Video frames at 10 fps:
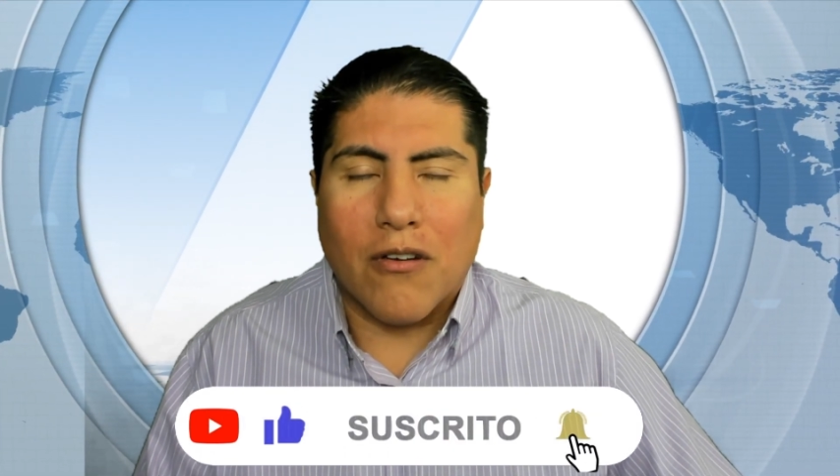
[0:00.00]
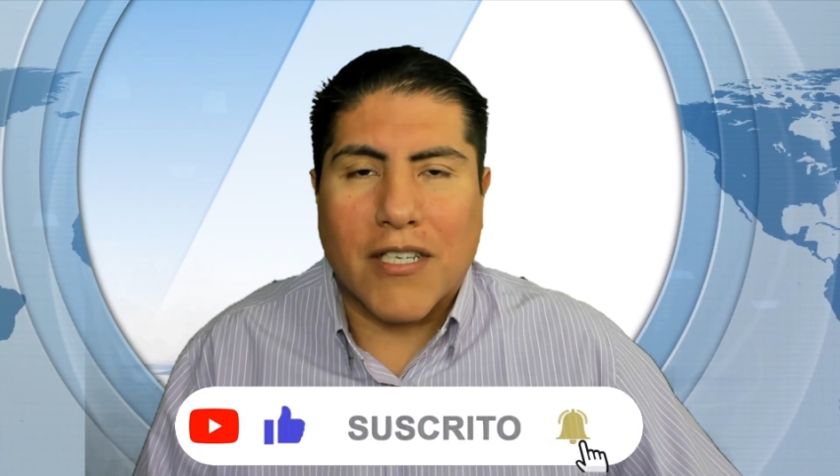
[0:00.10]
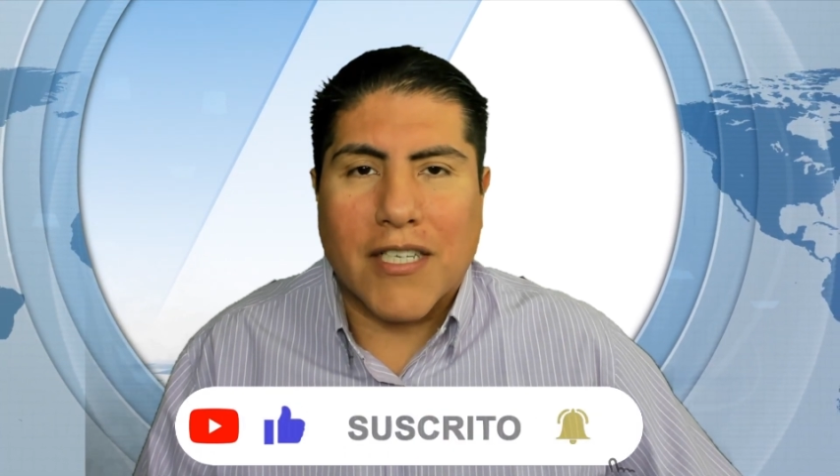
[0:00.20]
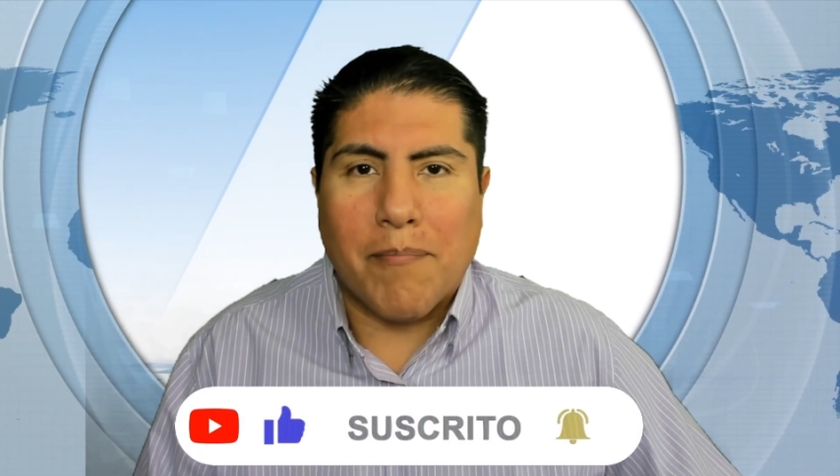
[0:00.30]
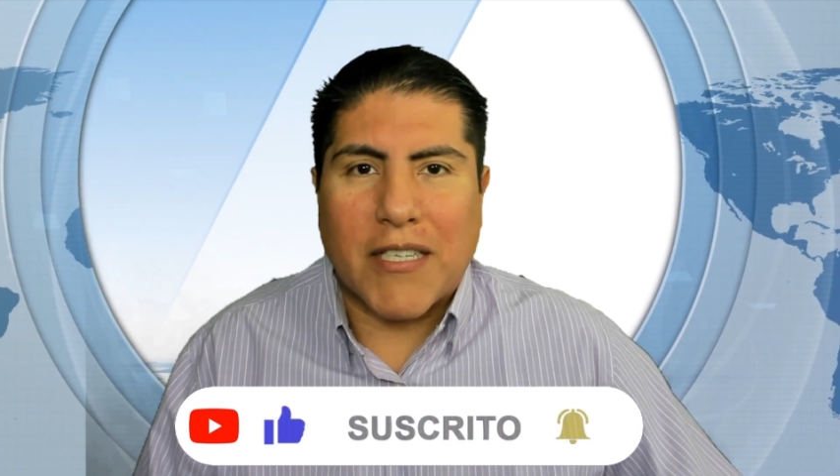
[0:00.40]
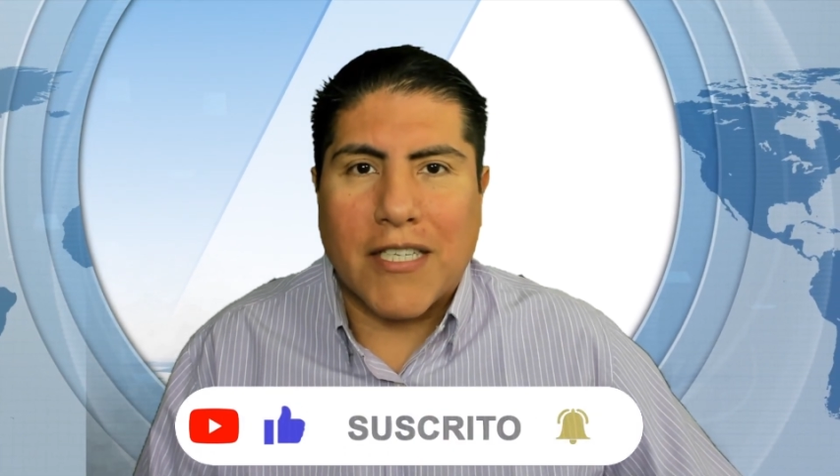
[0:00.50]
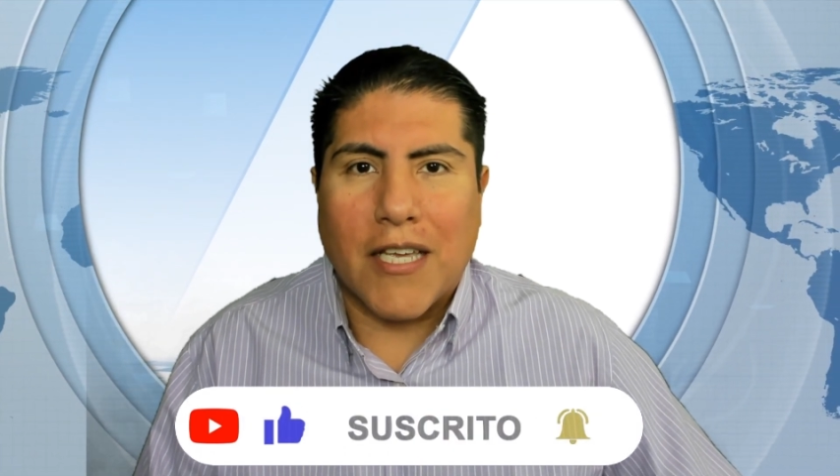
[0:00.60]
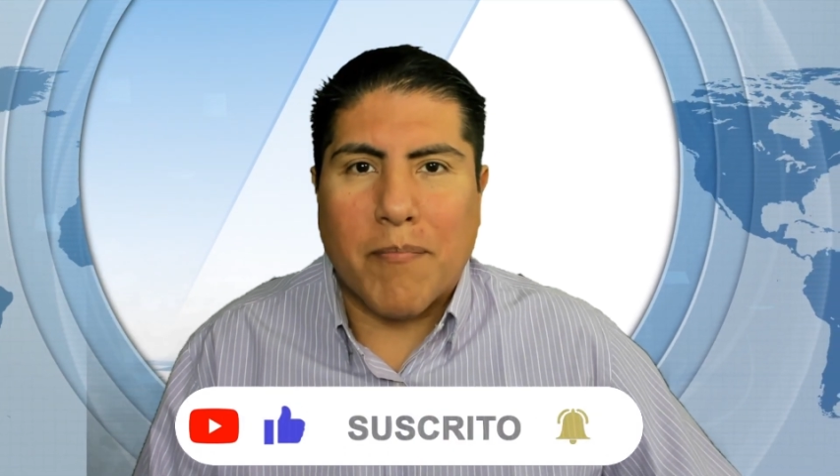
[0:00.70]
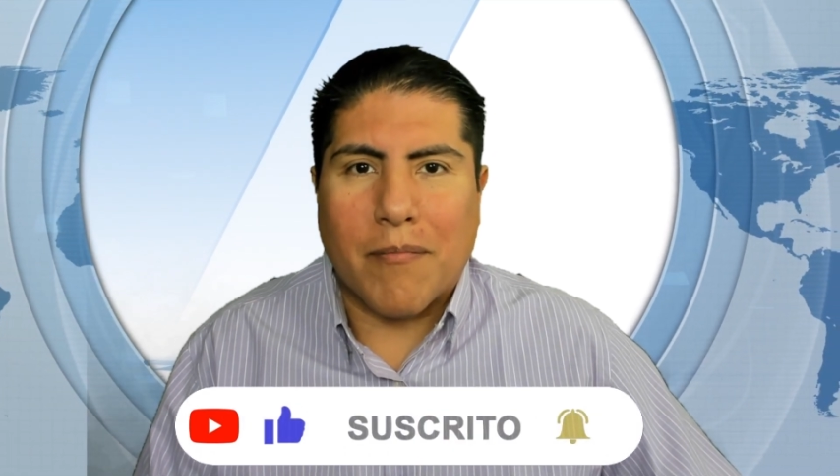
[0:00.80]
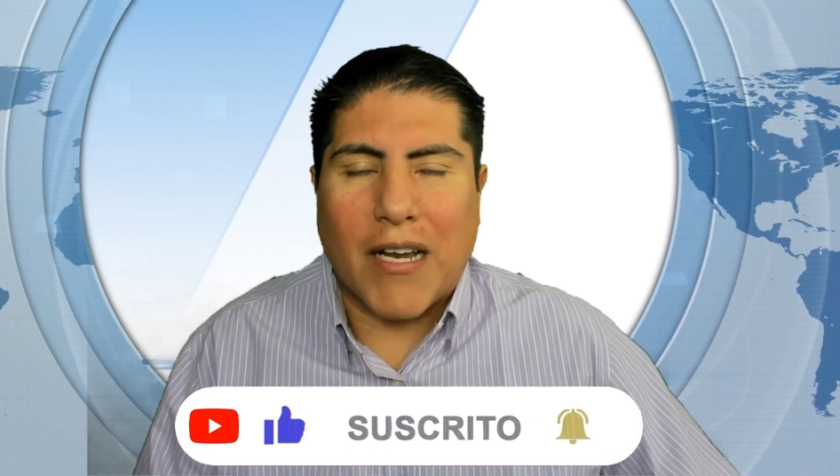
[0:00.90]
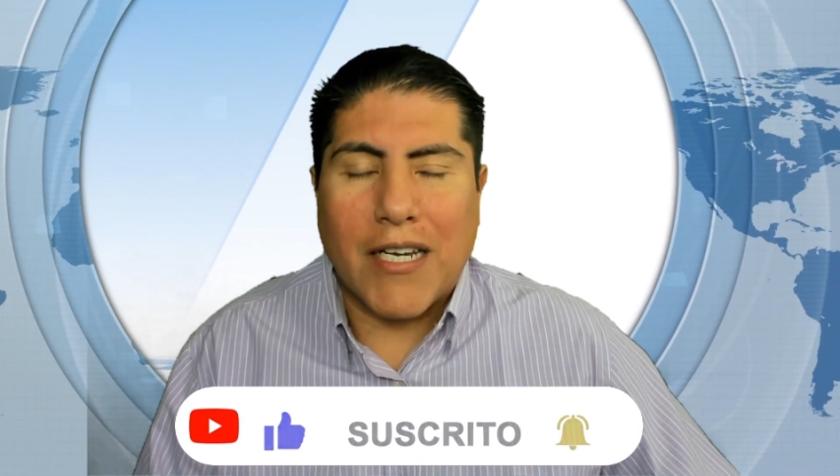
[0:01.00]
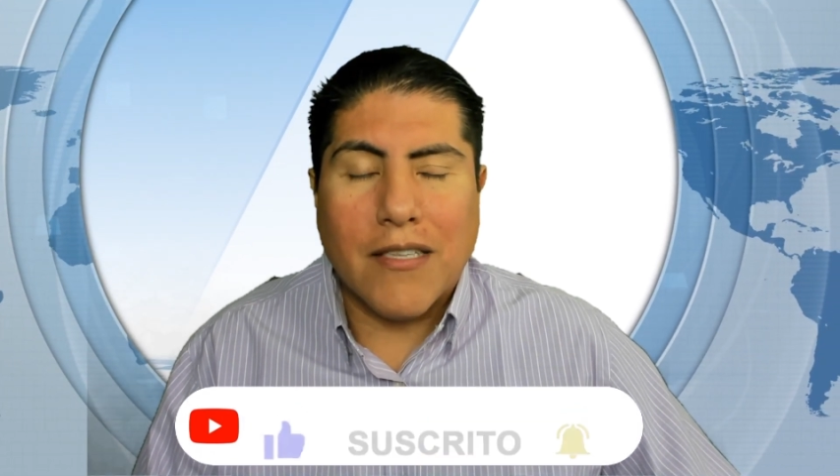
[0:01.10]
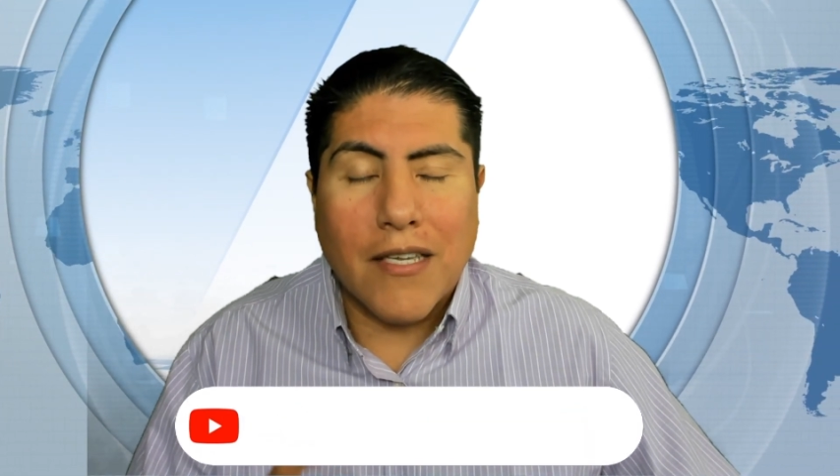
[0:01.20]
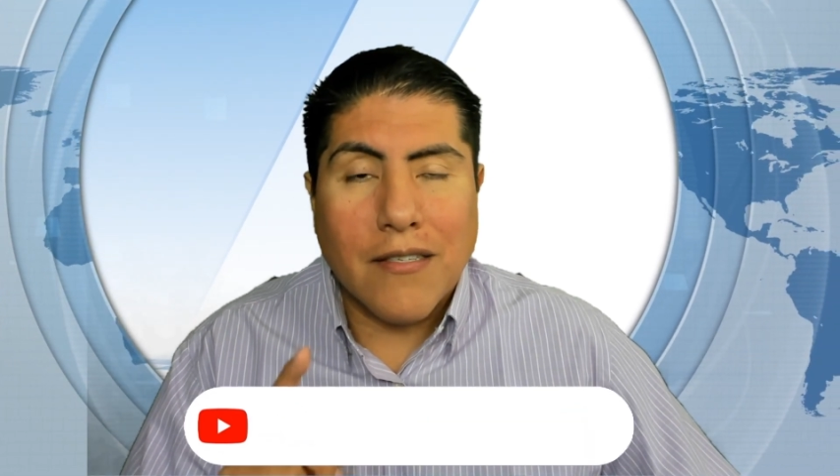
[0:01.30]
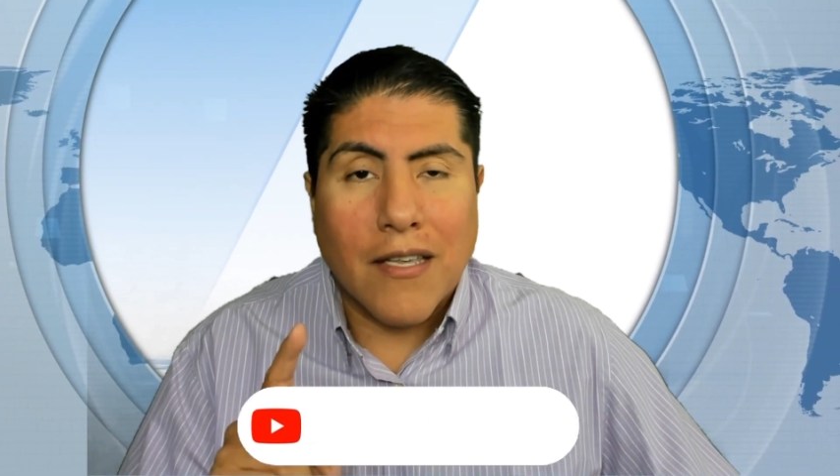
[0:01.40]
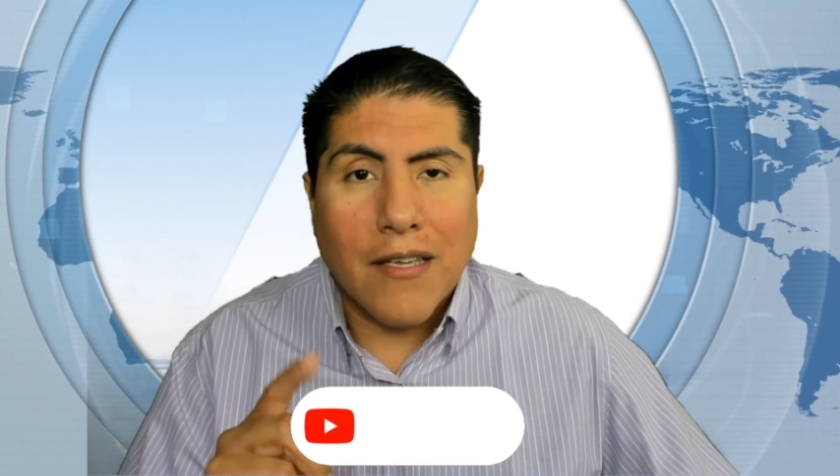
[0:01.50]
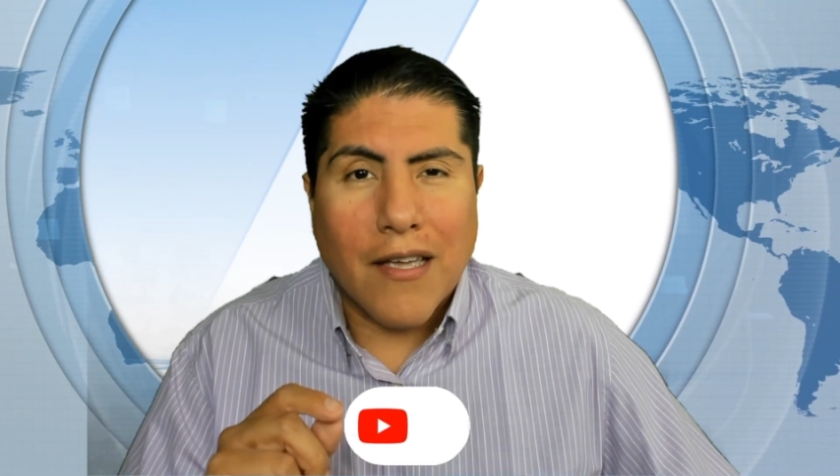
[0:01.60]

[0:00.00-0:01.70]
con discapacidad permanentes